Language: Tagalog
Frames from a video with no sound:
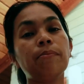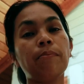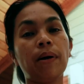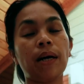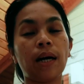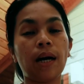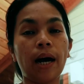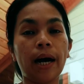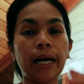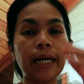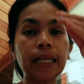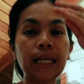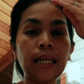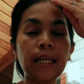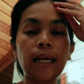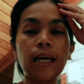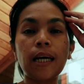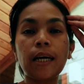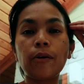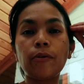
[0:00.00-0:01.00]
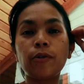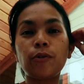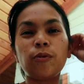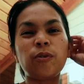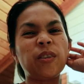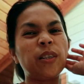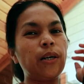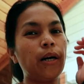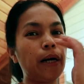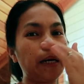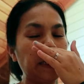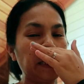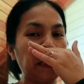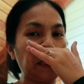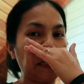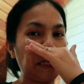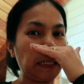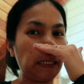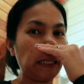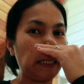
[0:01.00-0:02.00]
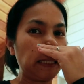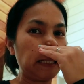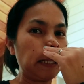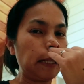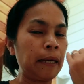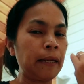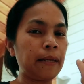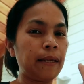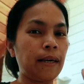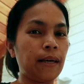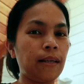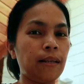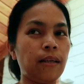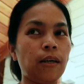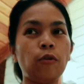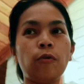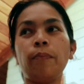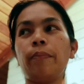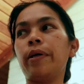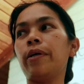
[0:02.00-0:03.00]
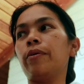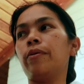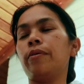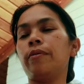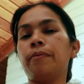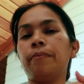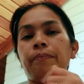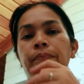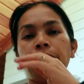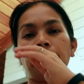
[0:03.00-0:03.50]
mag-gardening or doing gardening, and then ano pa yon